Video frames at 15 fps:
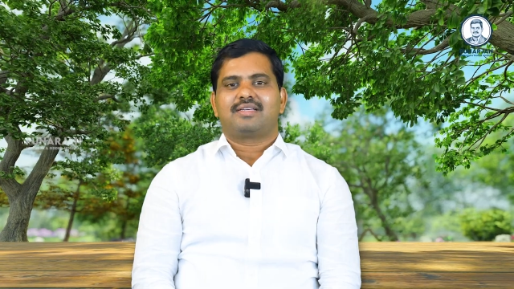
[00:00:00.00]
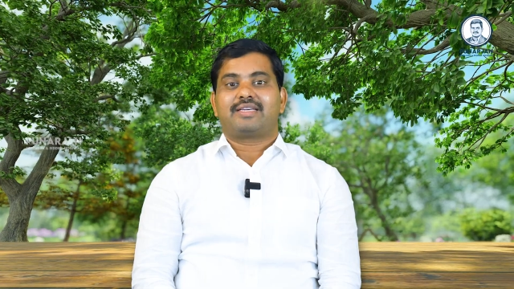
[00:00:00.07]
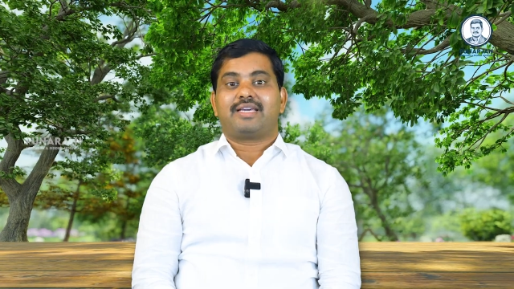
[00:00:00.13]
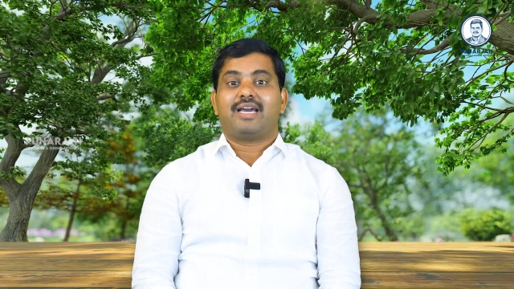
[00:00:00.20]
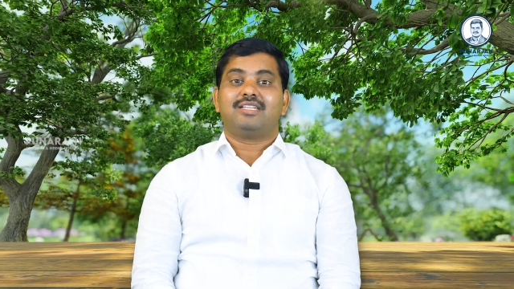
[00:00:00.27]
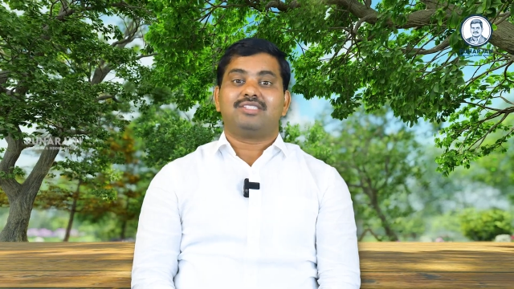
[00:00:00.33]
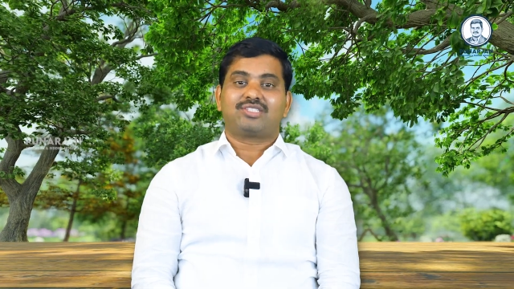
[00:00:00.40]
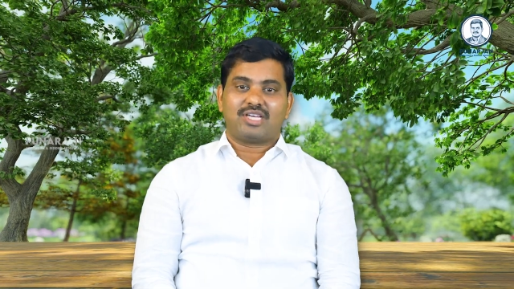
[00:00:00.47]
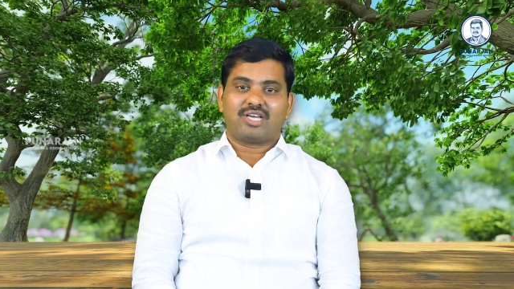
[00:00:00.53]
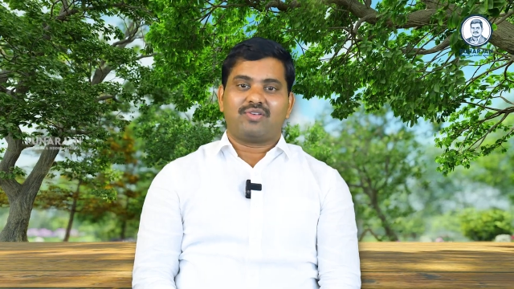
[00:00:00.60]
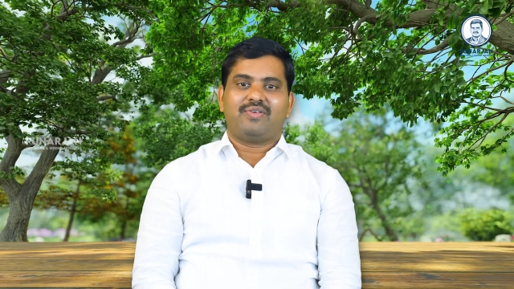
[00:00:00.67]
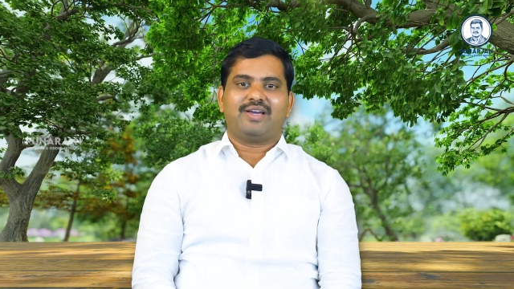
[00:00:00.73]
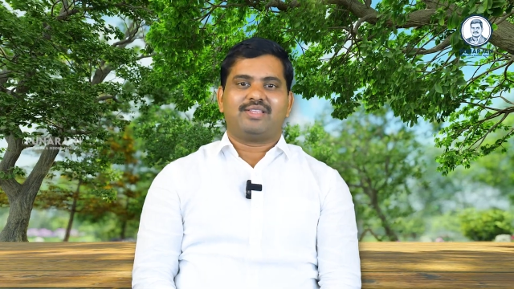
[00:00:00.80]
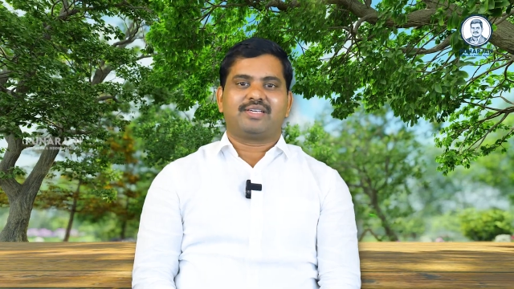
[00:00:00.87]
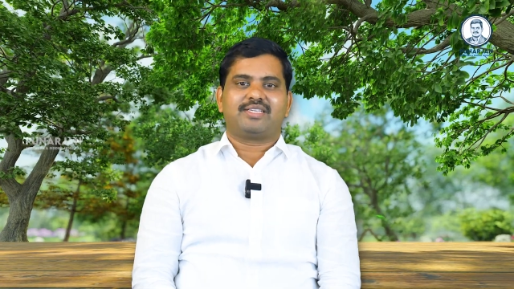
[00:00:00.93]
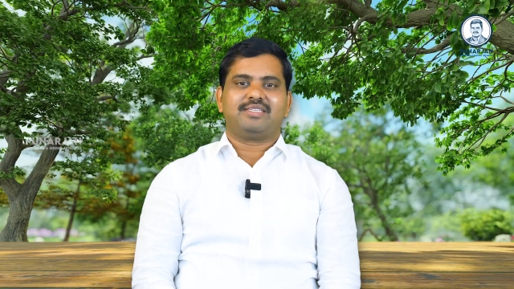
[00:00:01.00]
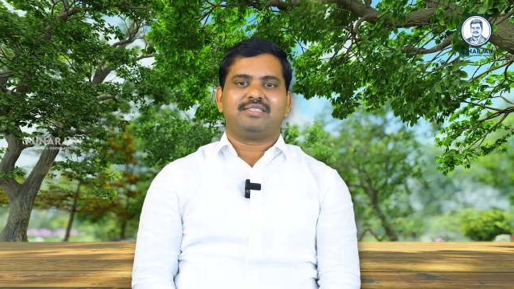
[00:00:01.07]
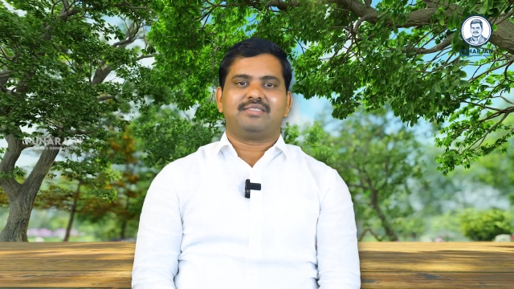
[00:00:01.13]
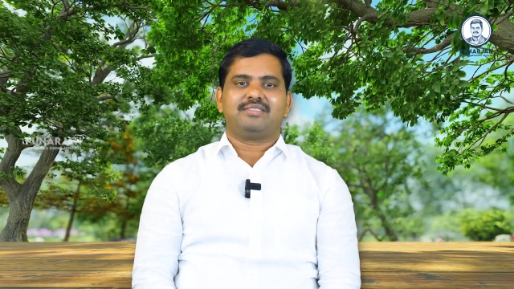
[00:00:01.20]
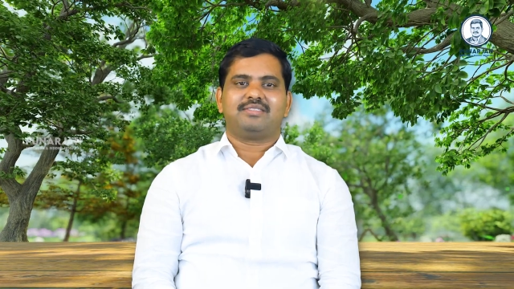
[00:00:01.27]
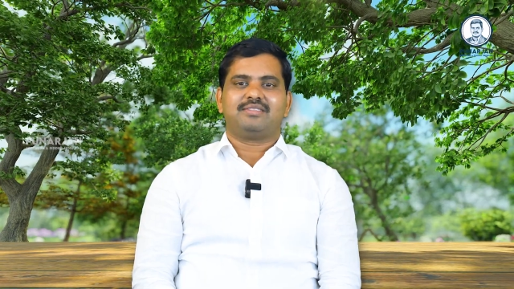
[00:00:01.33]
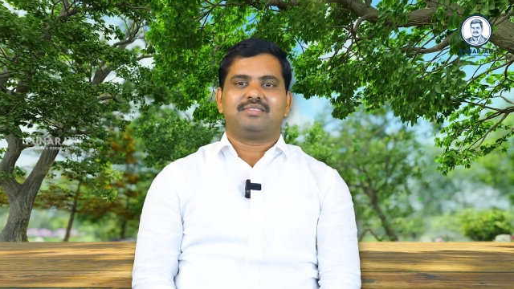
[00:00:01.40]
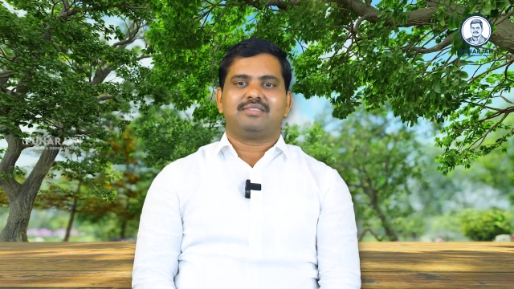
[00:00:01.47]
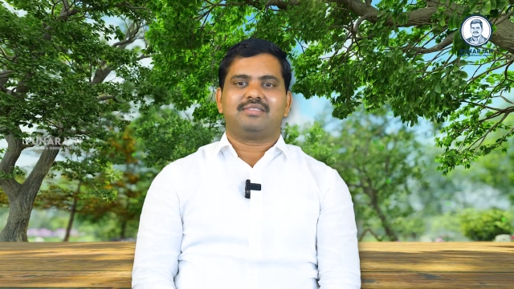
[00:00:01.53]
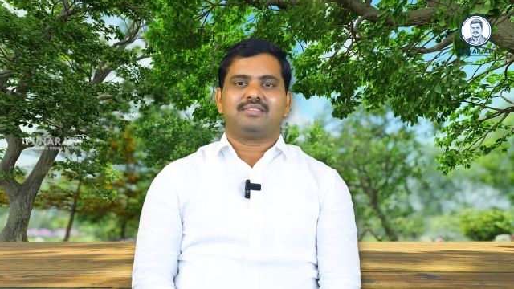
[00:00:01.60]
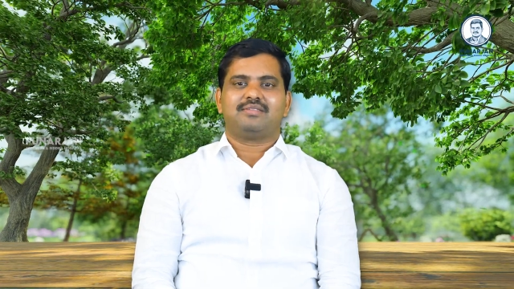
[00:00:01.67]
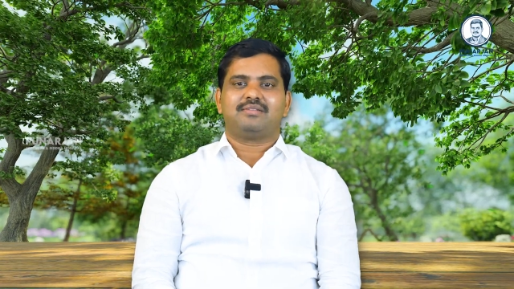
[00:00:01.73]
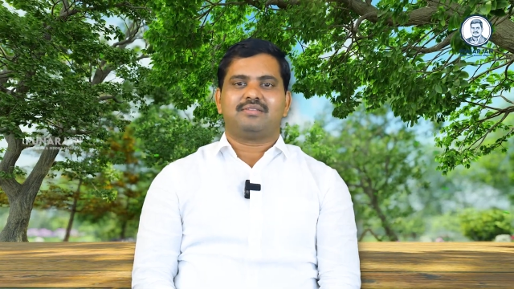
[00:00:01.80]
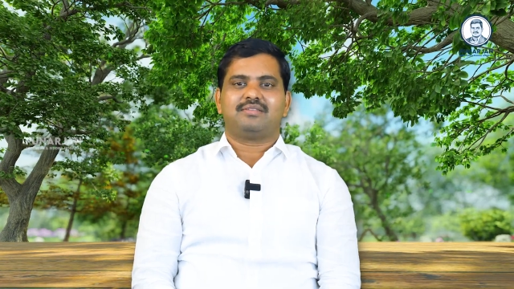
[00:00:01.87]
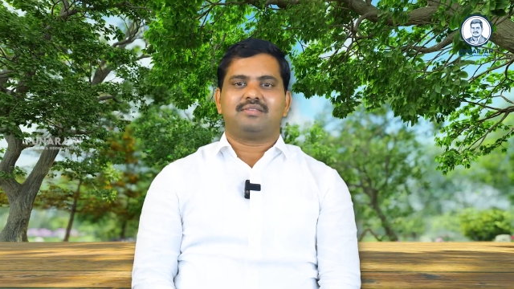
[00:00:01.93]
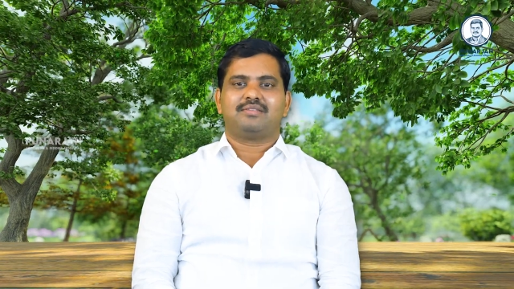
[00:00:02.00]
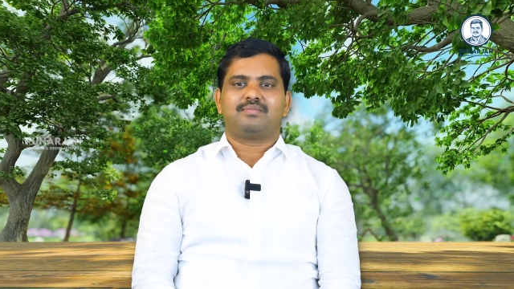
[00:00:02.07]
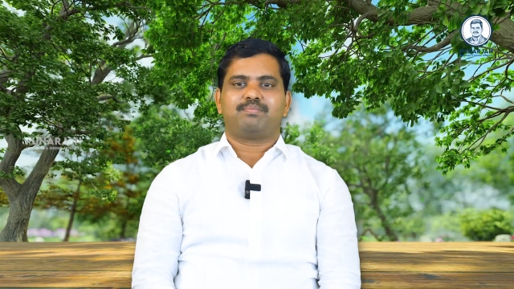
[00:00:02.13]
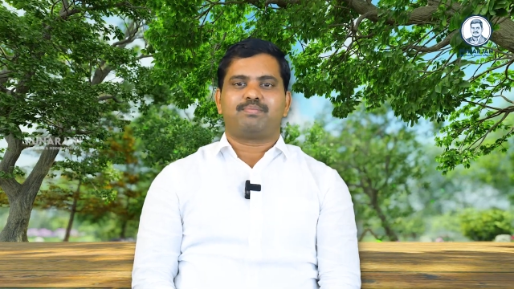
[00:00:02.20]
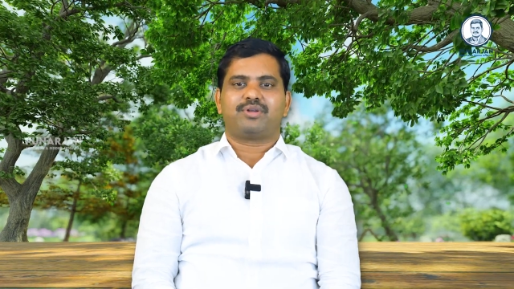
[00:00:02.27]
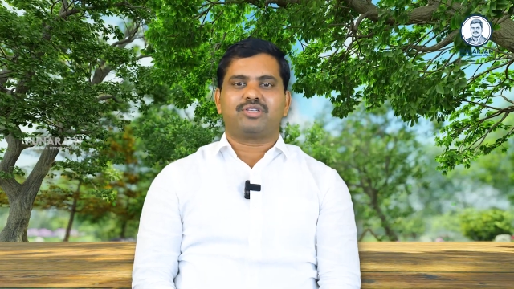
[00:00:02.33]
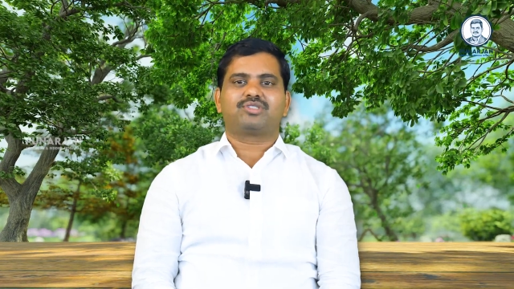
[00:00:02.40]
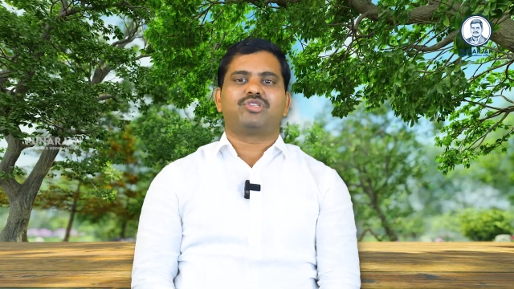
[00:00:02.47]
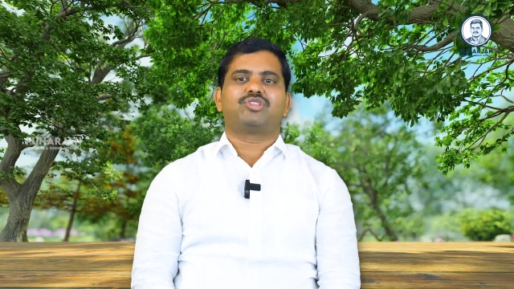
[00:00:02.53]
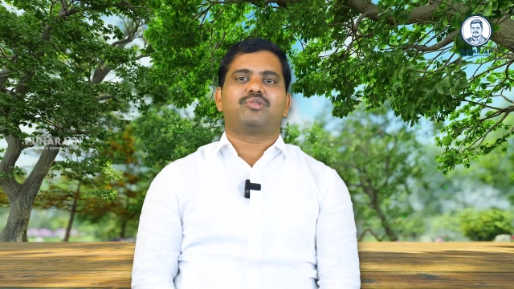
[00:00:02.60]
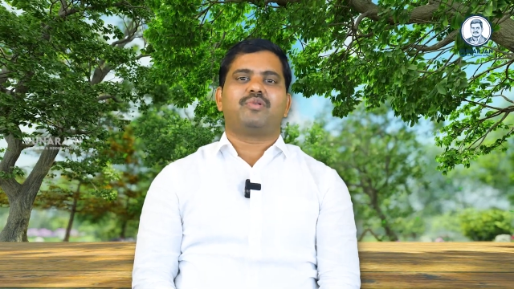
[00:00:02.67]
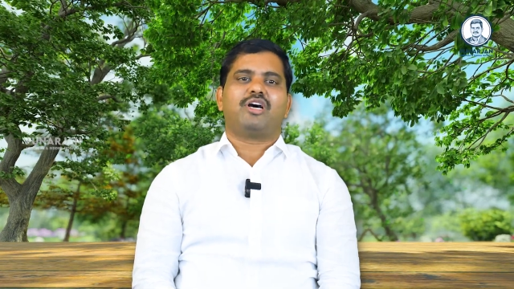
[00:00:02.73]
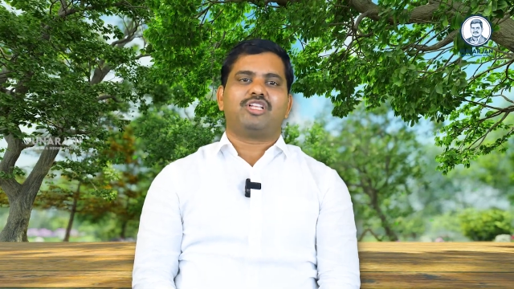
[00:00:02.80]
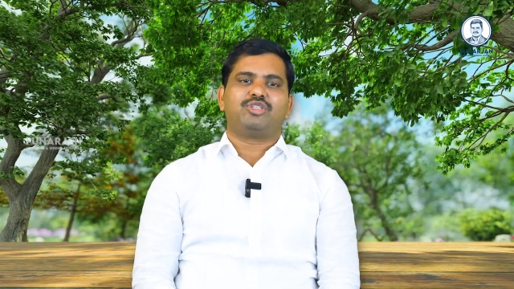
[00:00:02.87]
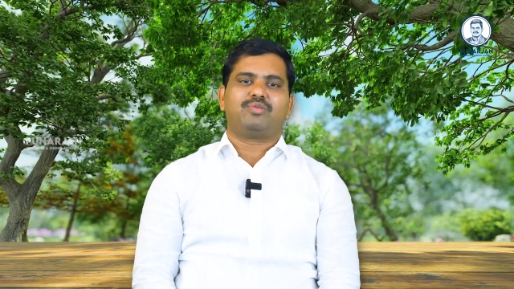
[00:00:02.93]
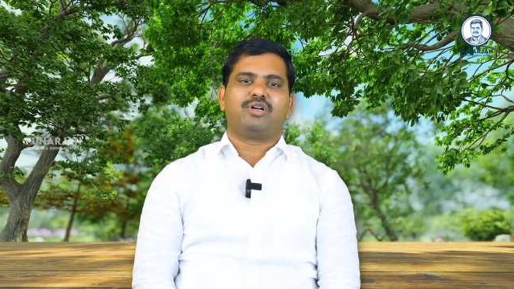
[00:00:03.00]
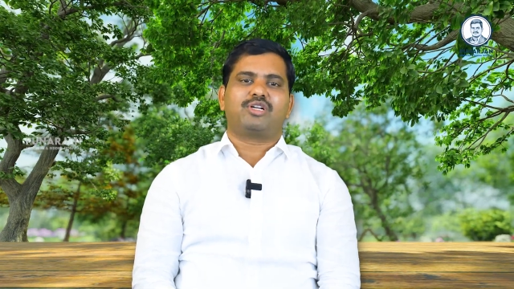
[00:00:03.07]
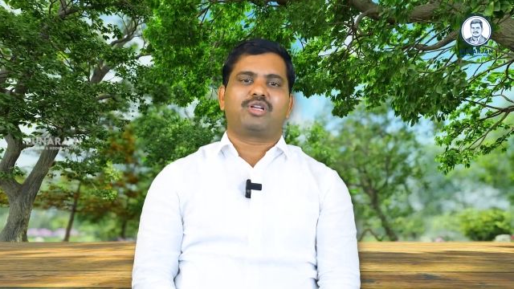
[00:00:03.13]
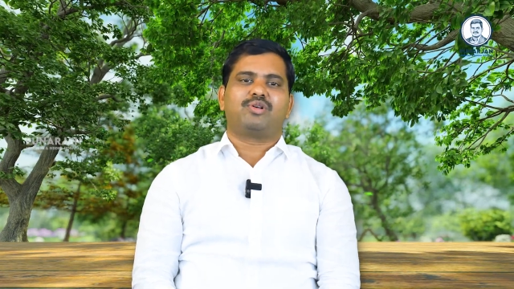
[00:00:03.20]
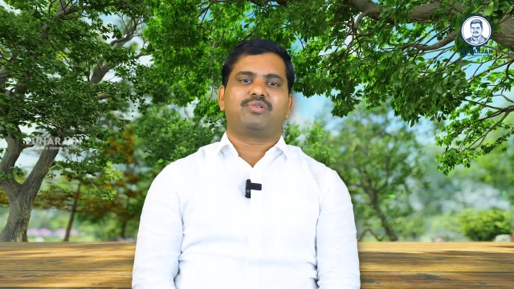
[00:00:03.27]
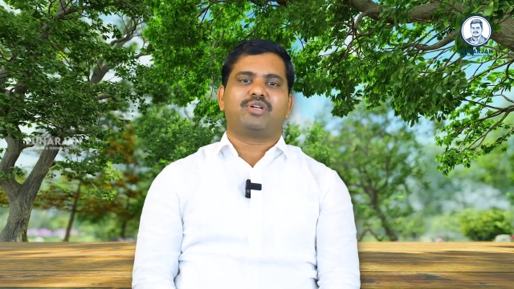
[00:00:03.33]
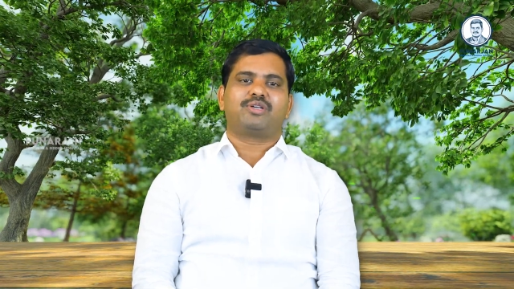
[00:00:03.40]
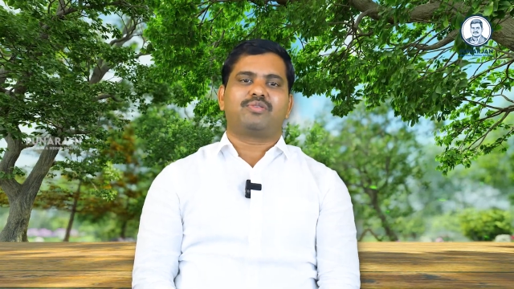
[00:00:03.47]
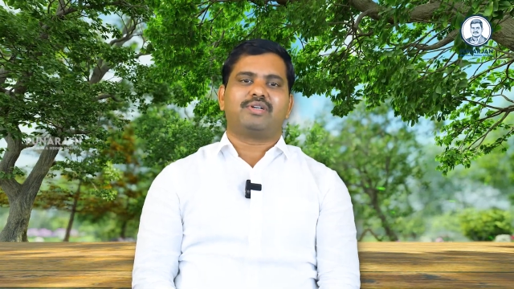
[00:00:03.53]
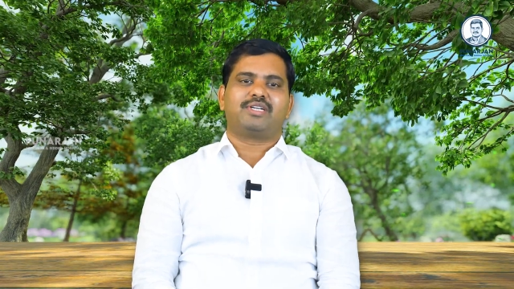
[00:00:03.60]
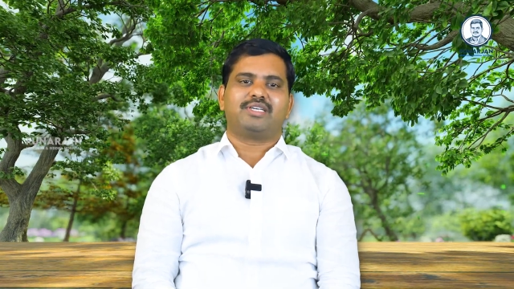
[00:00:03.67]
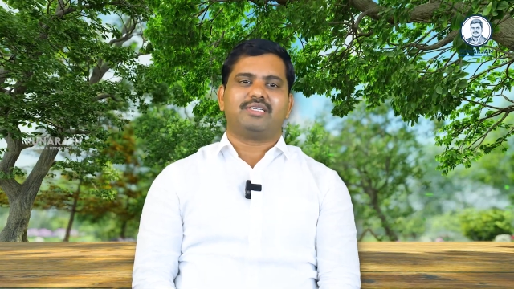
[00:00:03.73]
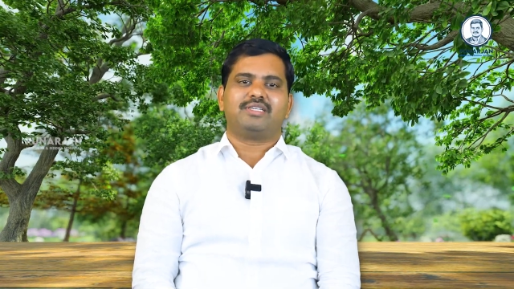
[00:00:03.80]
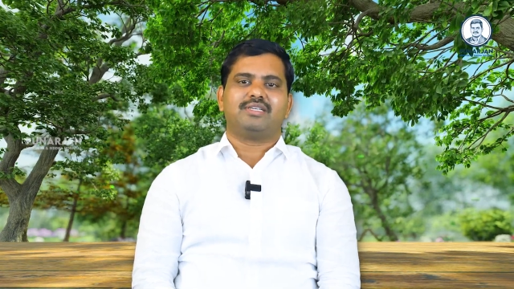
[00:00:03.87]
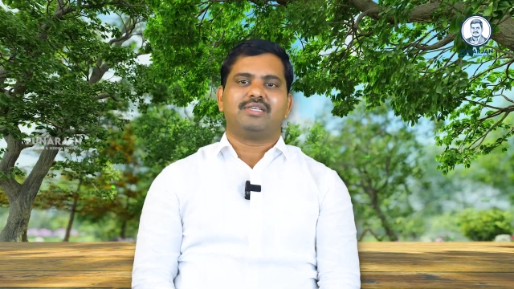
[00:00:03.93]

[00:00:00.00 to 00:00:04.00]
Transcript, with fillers: క్యాన్సర్ వ్యాధికి ప్రస్తుతం అందుబాటులో ఉన్నటువంటి